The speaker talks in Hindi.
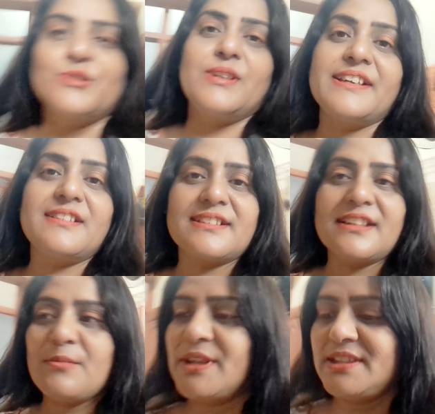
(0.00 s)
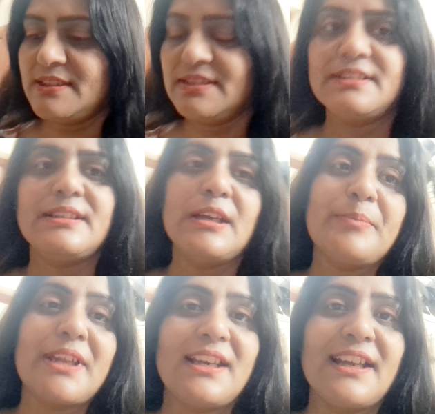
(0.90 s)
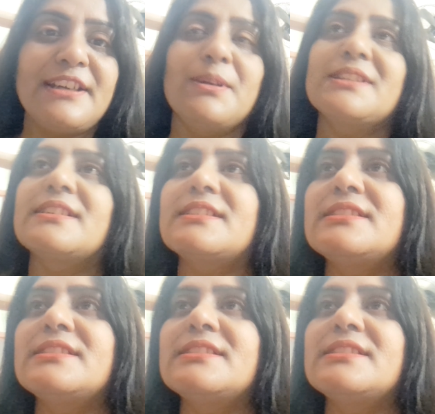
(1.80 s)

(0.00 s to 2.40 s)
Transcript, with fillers: तो लाइट कर देना बंद पहले लाइट बंद कर